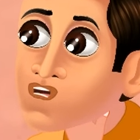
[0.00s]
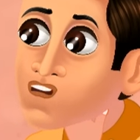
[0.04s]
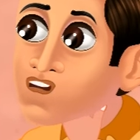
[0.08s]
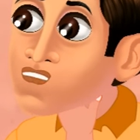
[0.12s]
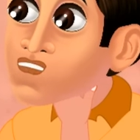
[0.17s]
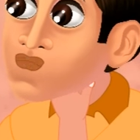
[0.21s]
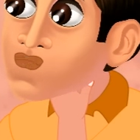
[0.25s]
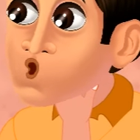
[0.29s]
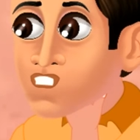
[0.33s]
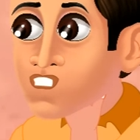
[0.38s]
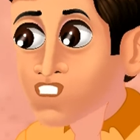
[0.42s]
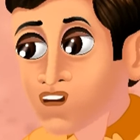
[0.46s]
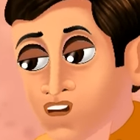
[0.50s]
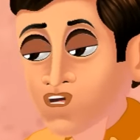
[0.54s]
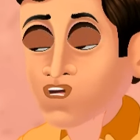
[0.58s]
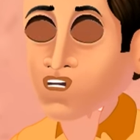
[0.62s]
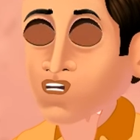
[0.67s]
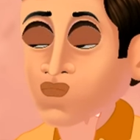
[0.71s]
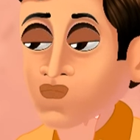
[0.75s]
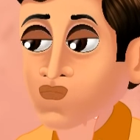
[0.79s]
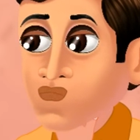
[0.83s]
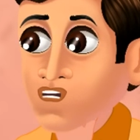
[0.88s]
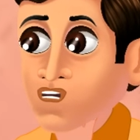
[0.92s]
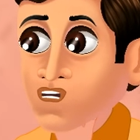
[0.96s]
मुझे क्या हो
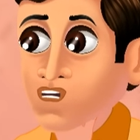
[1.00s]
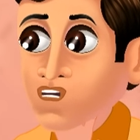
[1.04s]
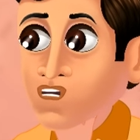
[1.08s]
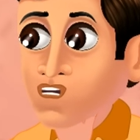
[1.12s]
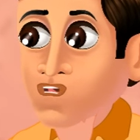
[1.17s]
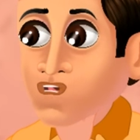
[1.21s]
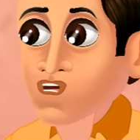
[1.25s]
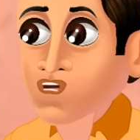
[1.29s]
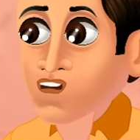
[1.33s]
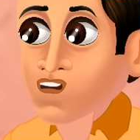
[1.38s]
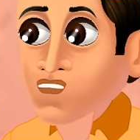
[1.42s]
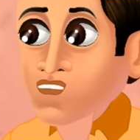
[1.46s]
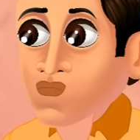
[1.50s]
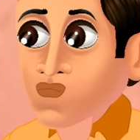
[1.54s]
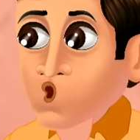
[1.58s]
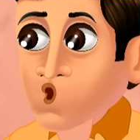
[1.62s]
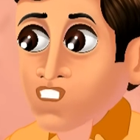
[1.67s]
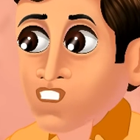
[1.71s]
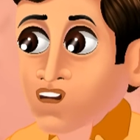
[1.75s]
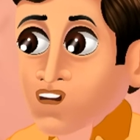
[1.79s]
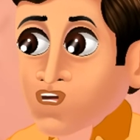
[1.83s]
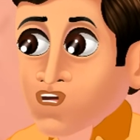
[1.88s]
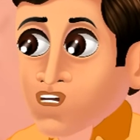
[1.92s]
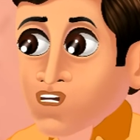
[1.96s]
रहा है ये
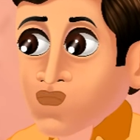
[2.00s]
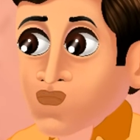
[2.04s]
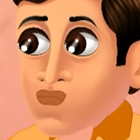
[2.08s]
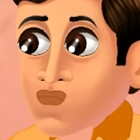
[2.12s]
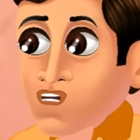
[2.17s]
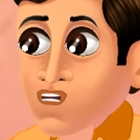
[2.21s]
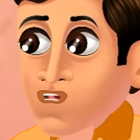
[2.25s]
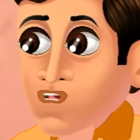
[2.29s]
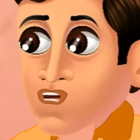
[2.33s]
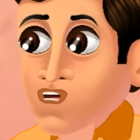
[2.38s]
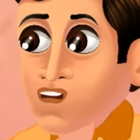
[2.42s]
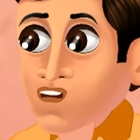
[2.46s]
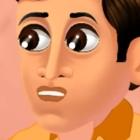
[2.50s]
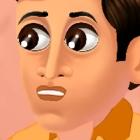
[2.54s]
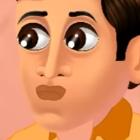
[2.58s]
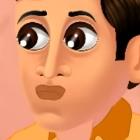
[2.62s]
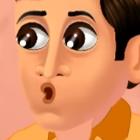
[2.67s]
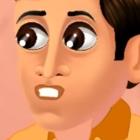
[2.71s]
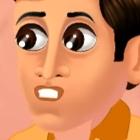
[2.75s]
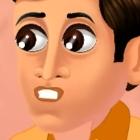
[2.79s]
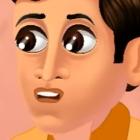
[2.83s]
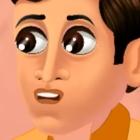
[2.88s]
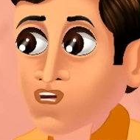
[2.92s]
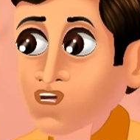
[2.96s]
ये मैं क्या
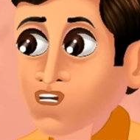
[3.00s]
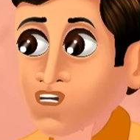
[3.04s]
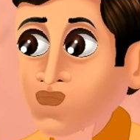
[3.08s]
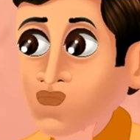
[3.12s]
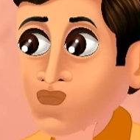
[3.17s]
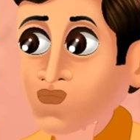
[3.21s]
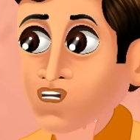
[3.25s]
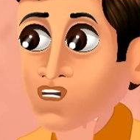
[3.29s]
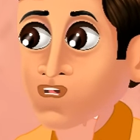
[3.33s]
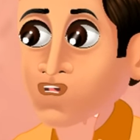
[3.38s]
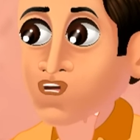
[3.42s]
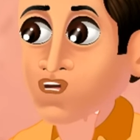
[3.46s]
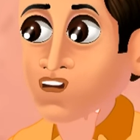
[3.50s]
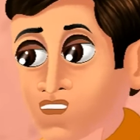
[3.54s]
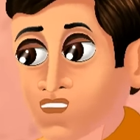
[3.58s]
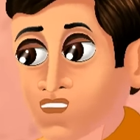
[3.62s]
बोले जा रहा